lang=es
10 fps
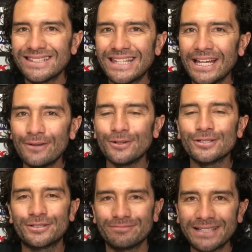
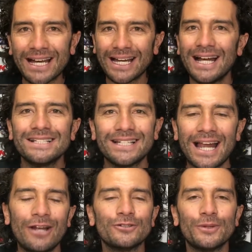Tenemos que agradecer
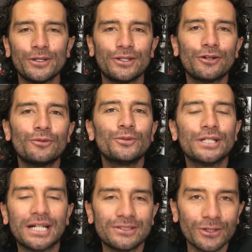a los medios de
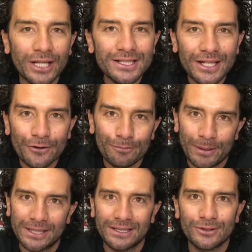comunicación que hicieron
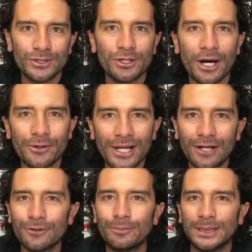parte, nos llevaron
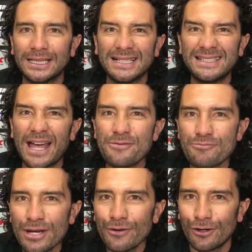la competencia
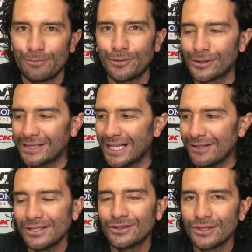en vivo por
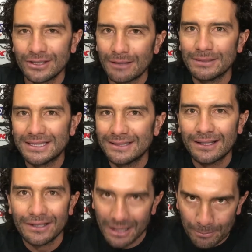televisión y también se
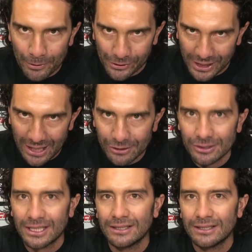tenía por radio en